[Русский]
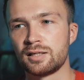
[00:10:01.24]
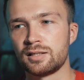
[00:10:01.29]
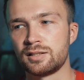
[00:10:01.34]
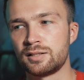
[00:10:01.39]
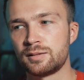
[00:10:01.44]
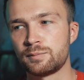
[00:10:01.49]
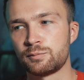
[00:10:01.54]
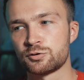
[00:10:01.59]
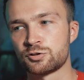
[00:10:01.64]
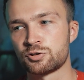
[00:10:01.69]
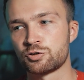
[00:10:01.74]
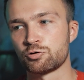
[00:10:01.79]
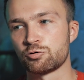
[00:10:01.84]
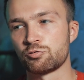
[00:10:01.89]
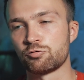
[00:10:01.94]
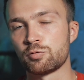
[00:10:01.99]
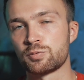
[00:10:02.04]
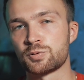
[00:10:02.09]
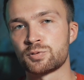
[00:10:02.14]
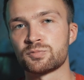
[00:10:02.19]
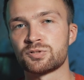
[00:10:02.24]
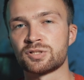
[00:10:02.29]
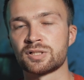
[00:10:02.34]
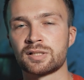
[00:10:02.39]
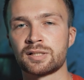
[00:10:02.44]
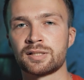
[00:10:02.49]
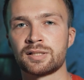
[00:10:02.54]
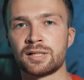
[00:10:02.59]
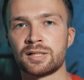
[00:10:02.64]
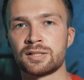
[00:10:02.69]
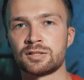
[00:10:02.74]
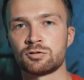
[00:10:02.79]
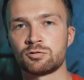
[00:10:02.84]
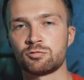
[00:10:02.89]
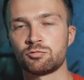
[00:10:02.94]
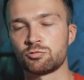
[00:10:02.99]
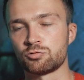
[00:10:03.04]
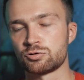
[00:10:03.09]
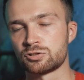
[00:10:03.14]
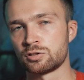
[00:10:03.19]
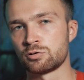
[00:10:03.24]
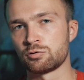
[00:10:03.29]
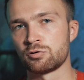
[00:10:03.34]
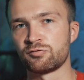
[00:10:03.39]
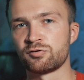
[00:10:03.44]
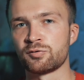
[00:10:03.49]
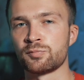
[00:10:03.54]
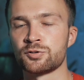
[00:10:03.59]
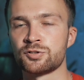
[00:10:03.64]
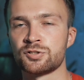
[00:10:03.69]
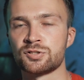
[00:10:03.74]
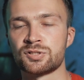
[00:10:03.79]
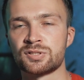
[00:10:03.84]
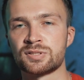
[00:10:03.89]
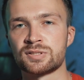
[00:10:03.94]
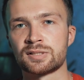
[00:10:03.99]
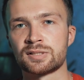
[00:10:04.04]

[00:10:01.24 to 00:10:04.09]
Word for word: и после чего, в общем, сохраняете. Ну, то есть оно автоматически